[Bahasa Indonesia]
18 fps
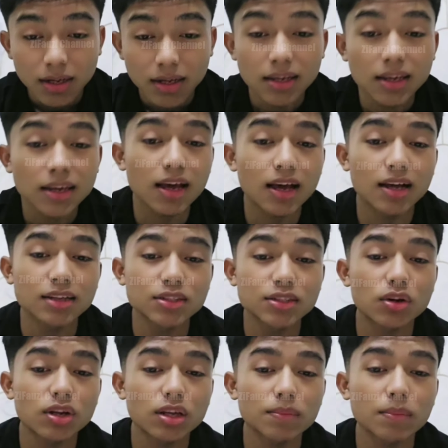Iya,
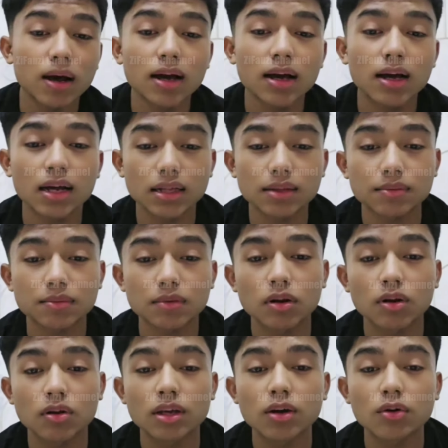sorry banget,
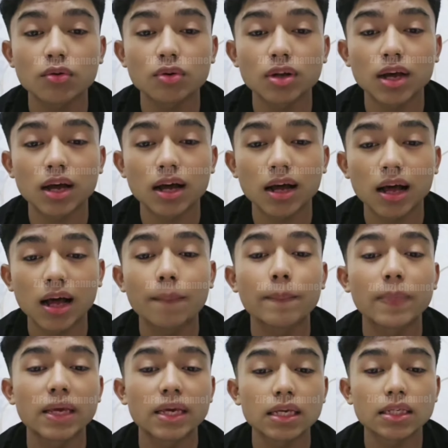Milonya udah
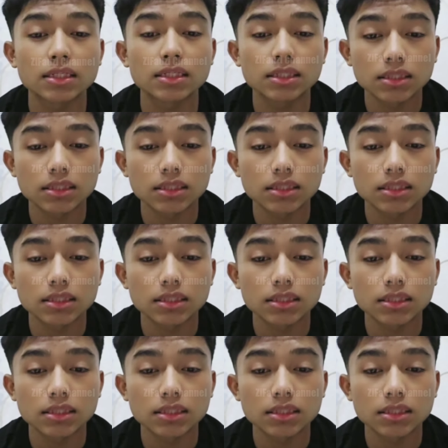habis.